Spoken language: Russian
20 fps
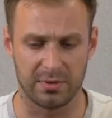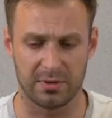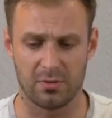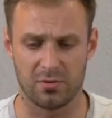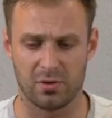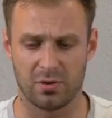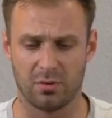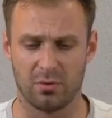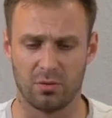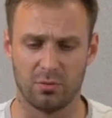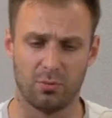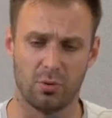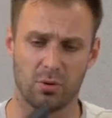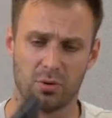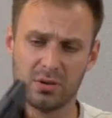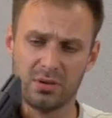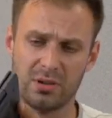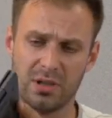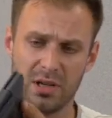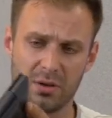потому что
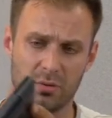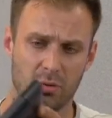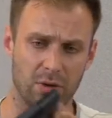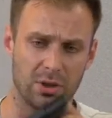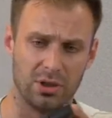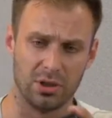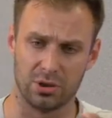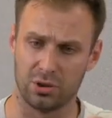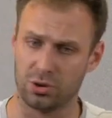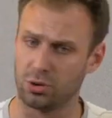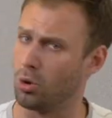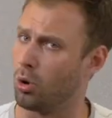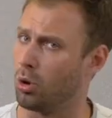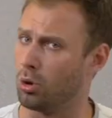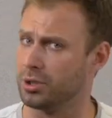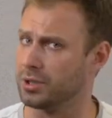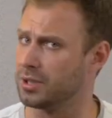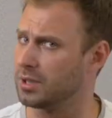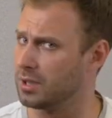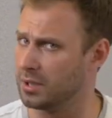ноутбук далеко не не
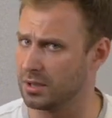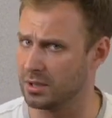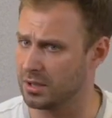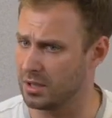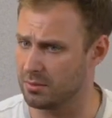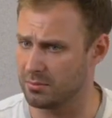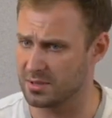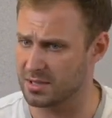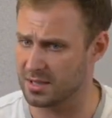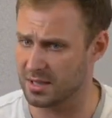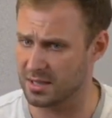тонкий, я бы